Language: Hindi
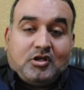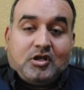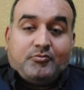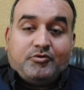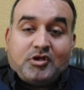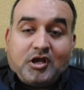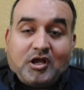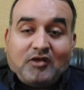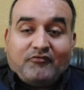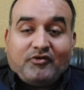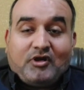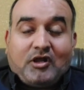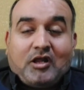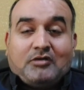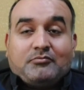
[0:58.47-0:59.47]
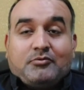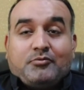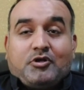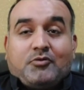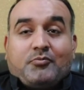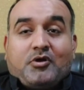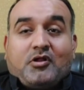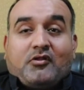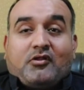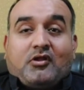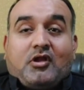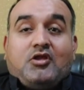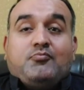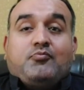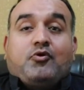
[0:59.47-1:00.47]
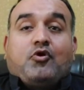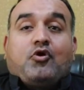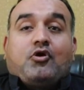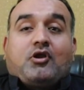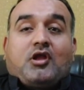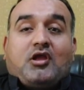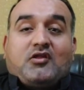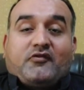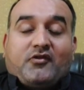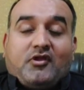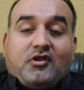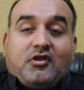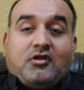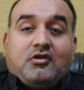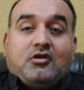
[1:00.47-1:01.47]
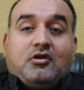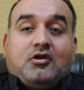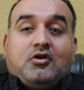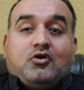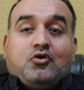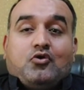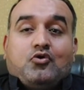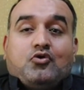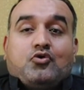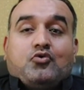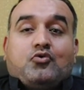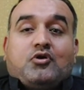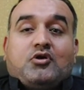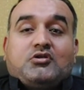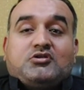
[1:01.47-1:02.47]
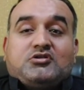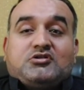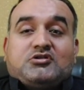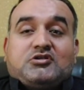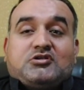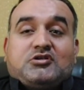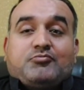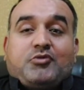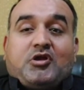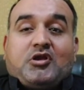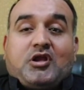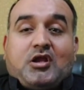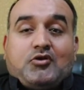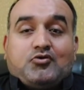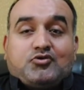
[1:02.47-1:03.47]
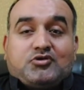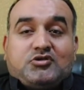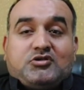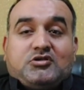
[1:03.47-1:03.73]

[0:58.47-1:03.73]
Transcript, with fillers: अभी हाल फिलहाल में मेरे पास कई प्लॉट ऐसे कोर्ट हुए जिनसे जब मैंने एनओसी